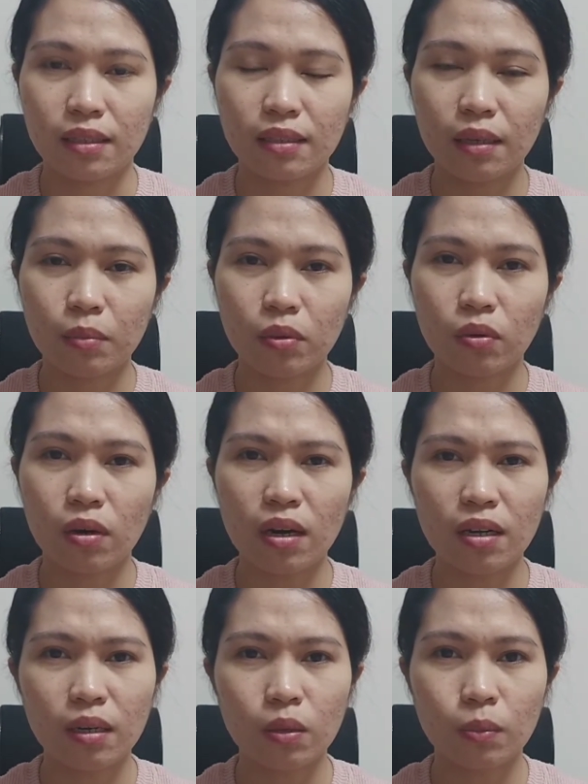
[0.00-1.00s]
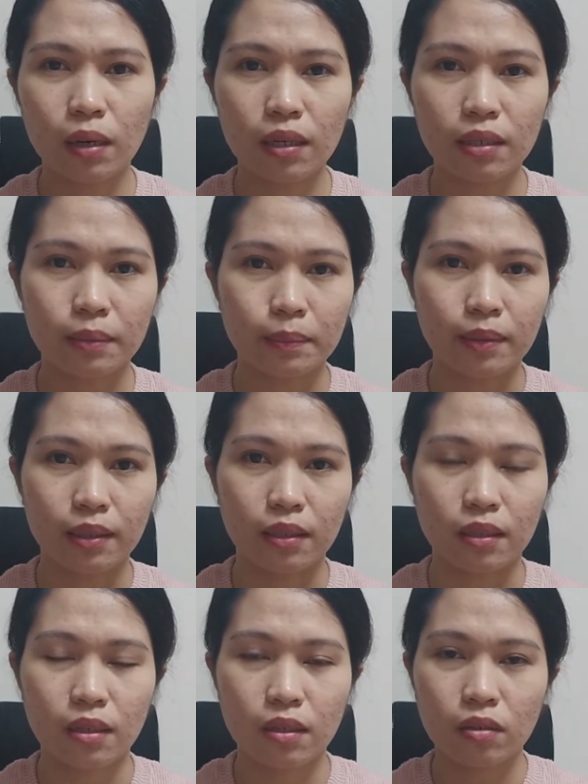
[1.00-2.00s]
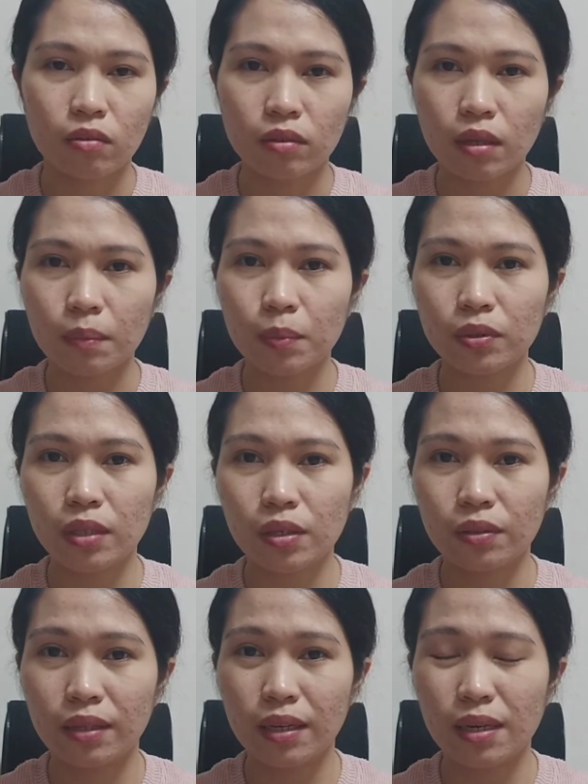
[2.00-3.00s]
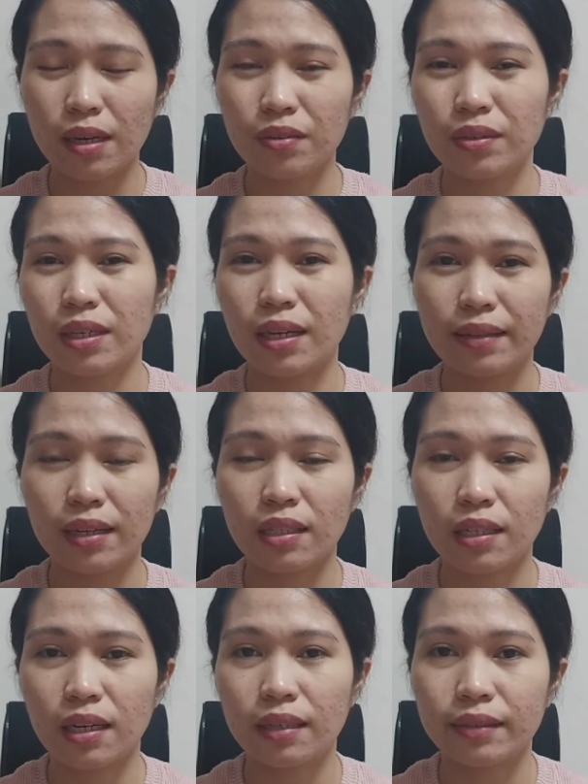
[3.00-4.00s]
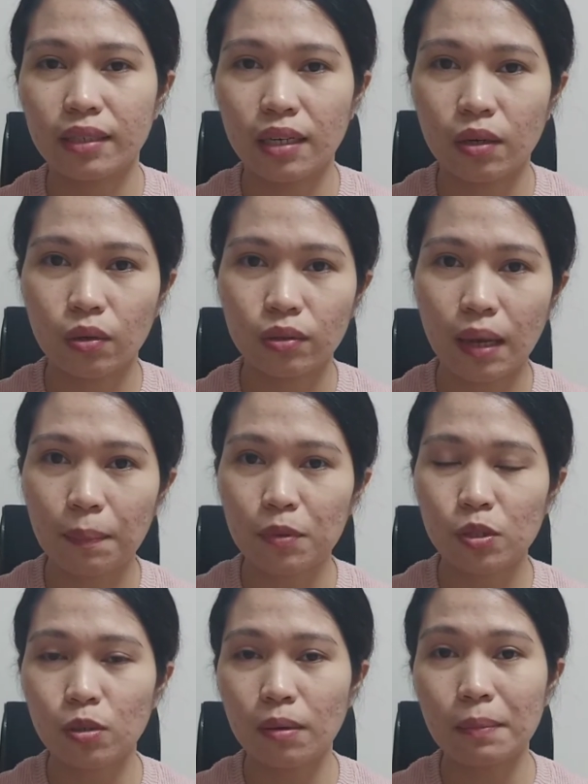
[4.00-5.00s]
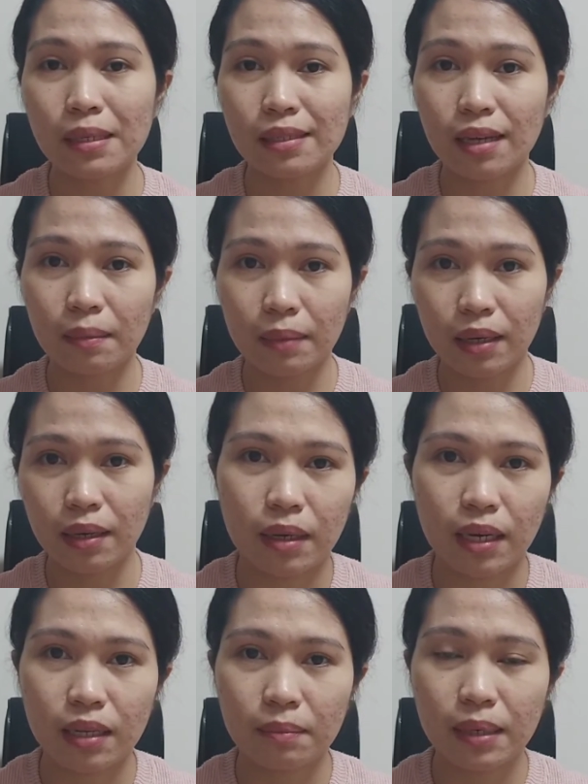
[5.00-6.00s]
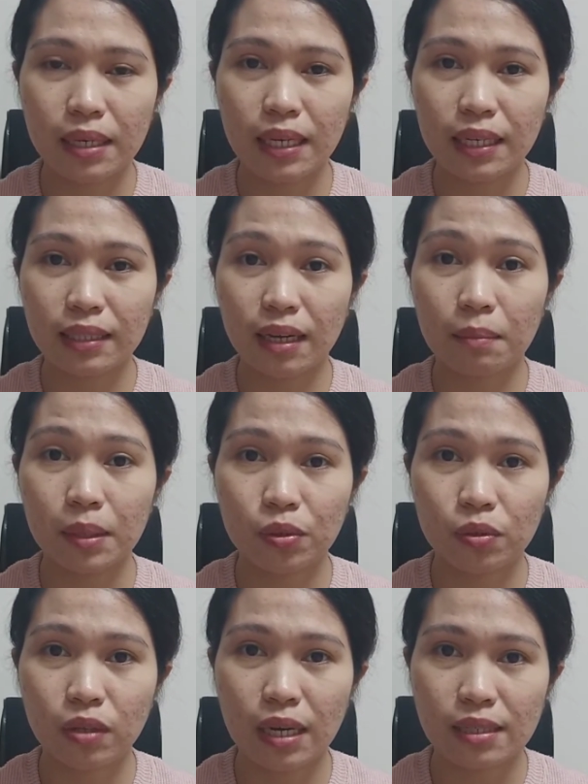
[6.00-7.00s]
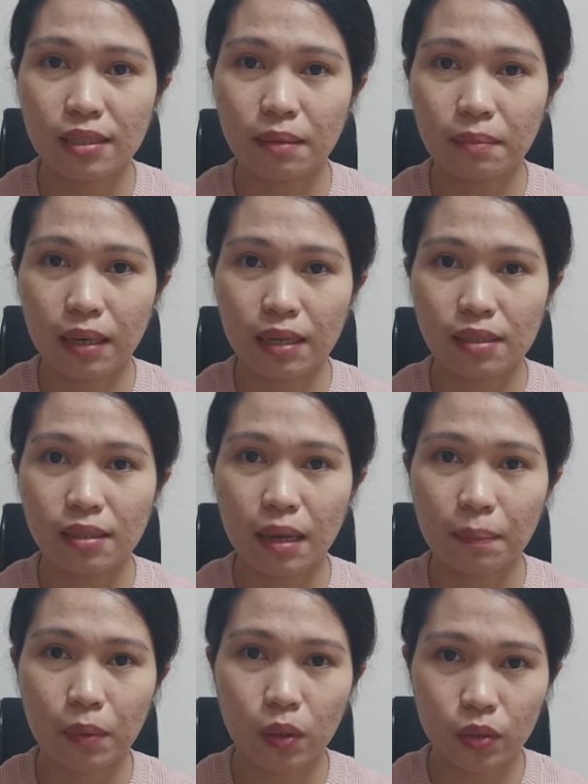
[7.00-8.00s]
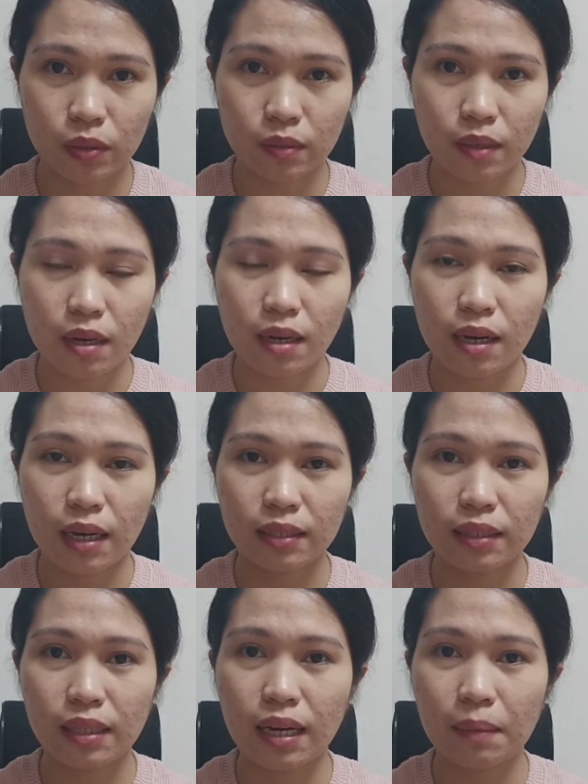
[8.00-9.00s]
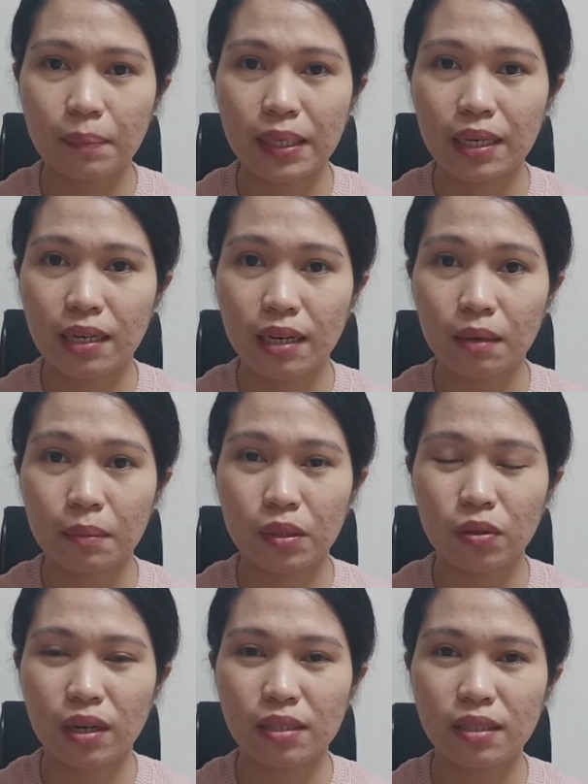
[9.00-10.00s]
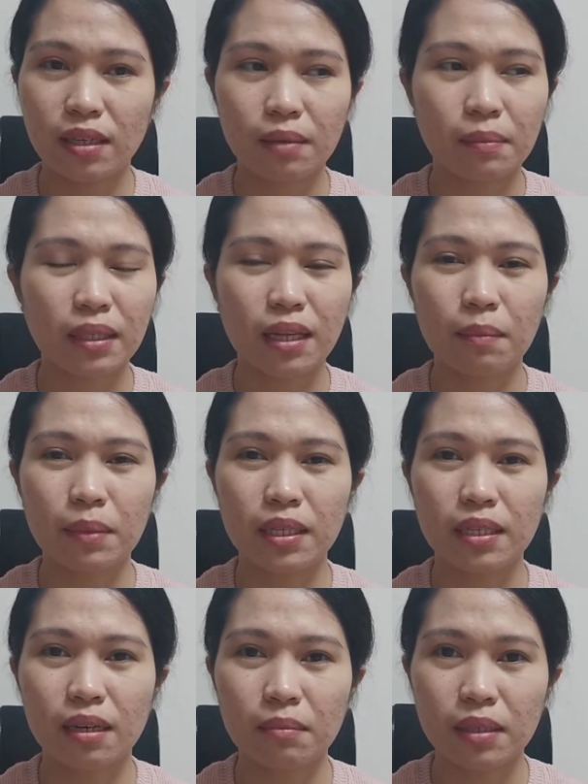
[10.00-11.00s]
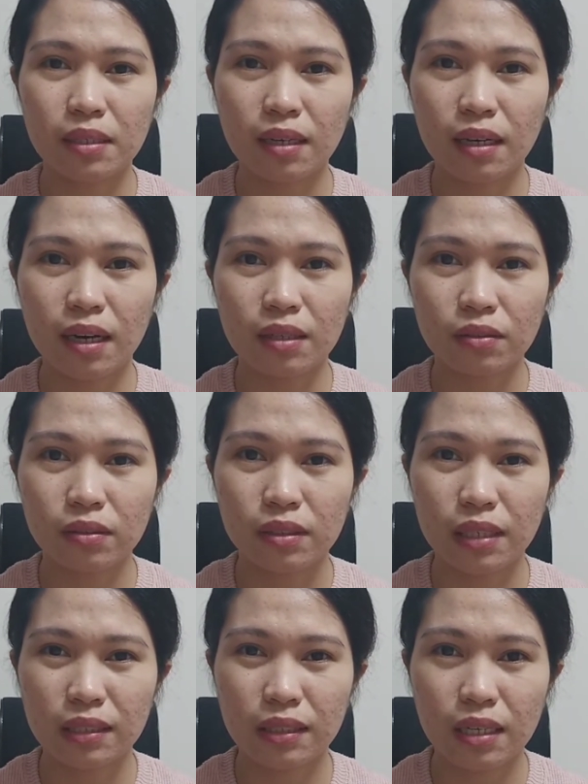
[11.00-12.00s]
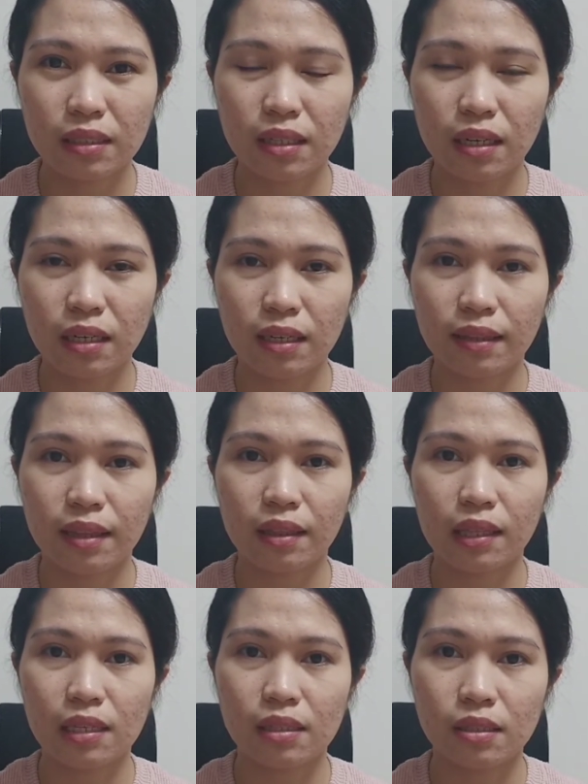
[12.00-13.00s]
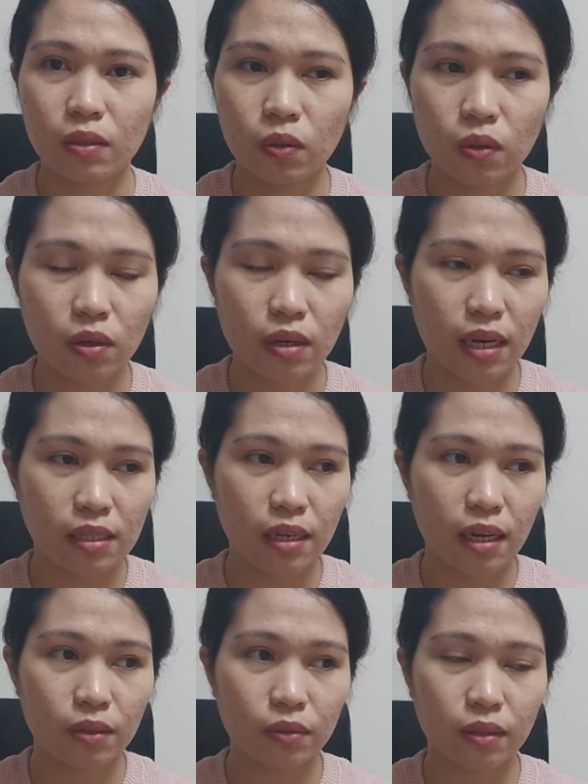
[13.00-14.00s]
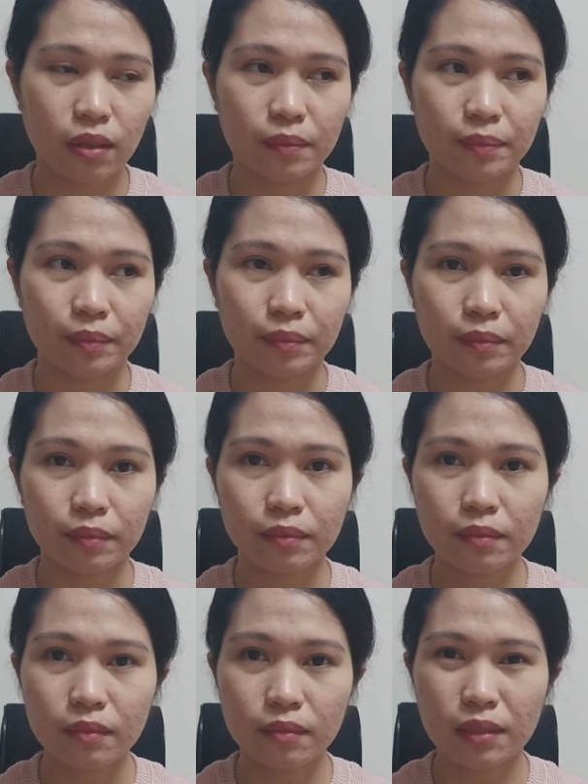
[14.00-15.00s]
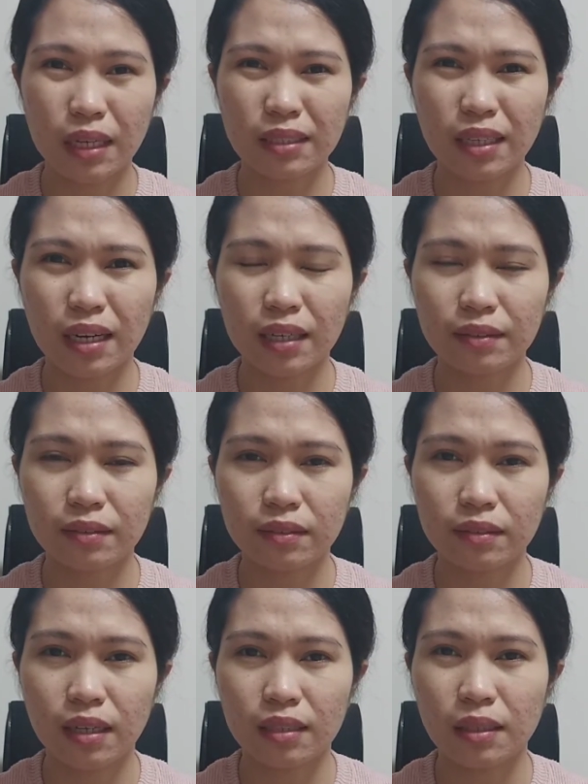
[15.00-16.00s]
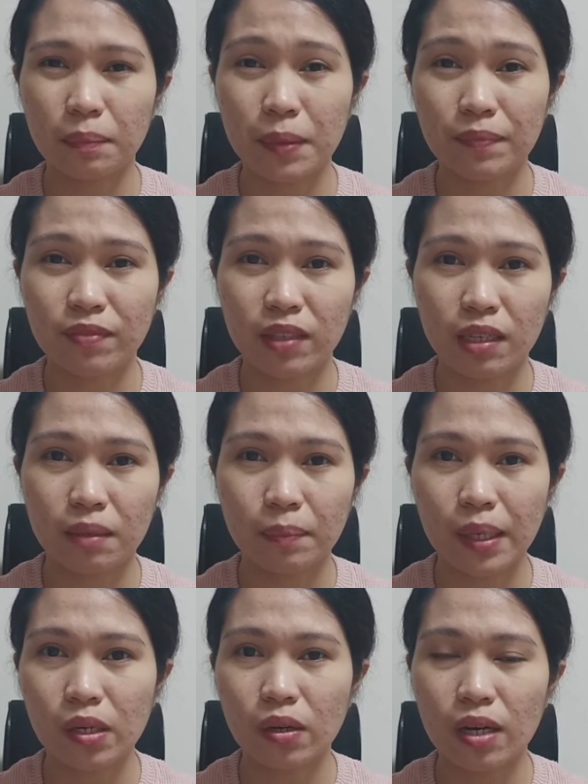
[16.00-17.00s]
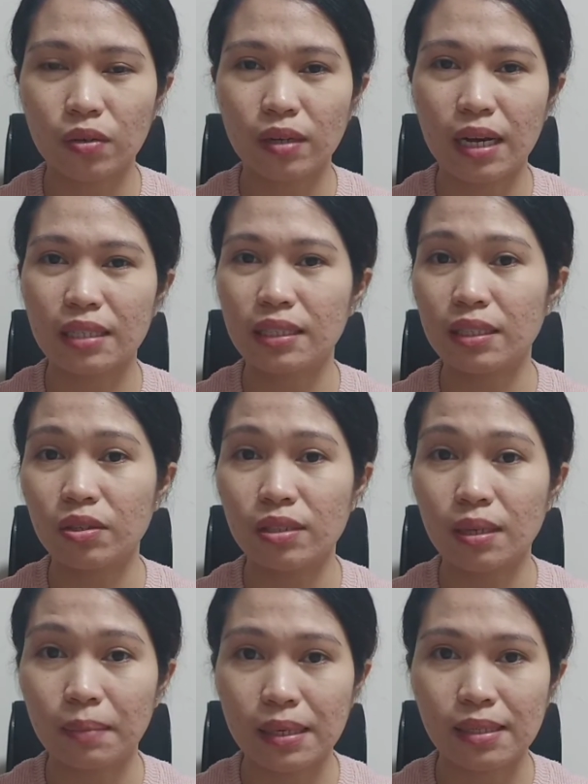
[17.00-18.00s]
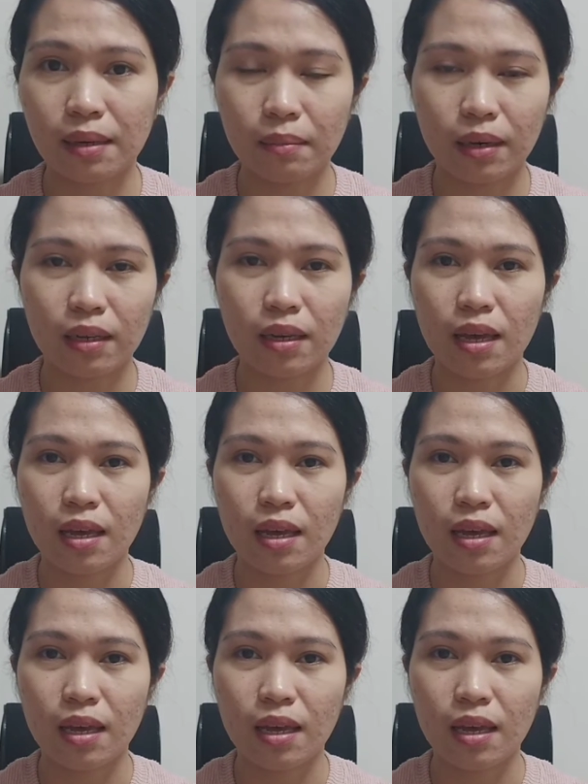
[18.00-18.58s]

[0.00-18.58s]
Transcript: Na sabi ko, akala ko ba libre? Tapos ayun, de, ayun, naghanda na lang din ako. Tapos lumabas kami, and may nakita kami doon guys na bus. Tapos, as in nakapila na kami doon. Kasi madami din kami nag, ano, eh, nag-take ng written test. Siguro nasa ano din, nasa nasa 15. Pero ano guys, hindi yun sabay-sabay.